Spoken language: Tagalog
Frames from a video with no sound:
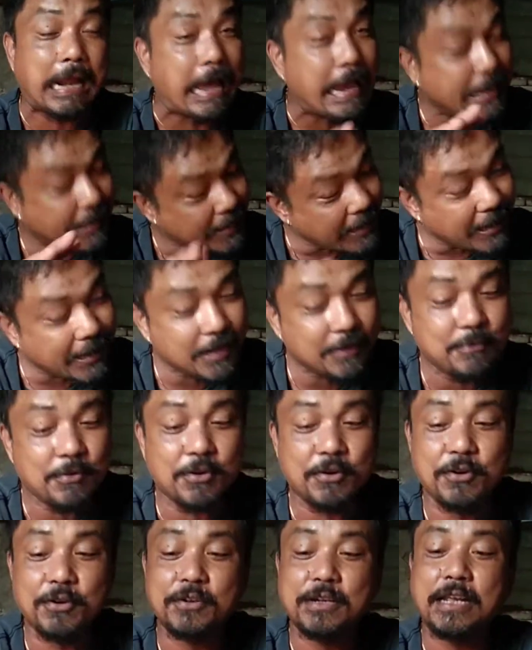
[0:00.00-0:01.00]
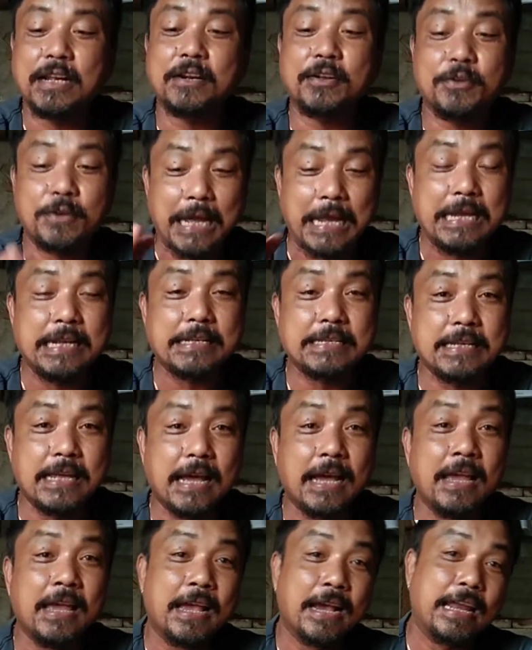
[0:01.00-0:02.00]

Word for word: ay na lang gitbog order, kani siya.